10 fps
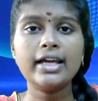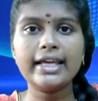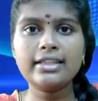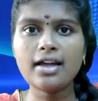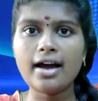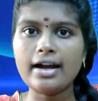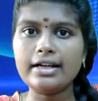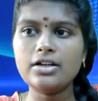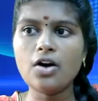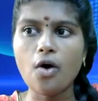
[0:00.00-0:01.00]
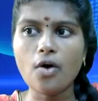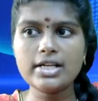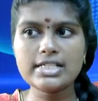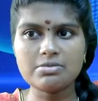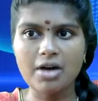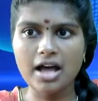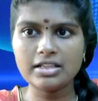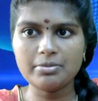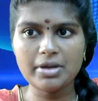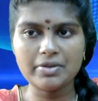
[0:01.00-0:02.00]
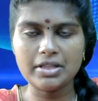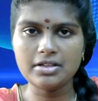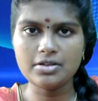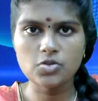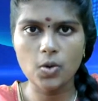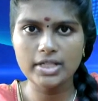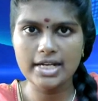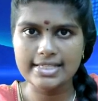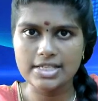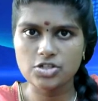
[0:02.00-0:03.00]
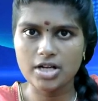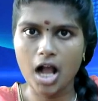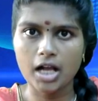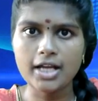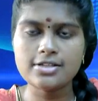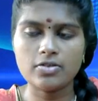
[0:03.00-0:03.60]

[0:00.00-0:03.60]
இந்த ஆண்டு ஆகஸ்ட் மாதமே வந்து சோதனை செஞ்சுருக்காங்க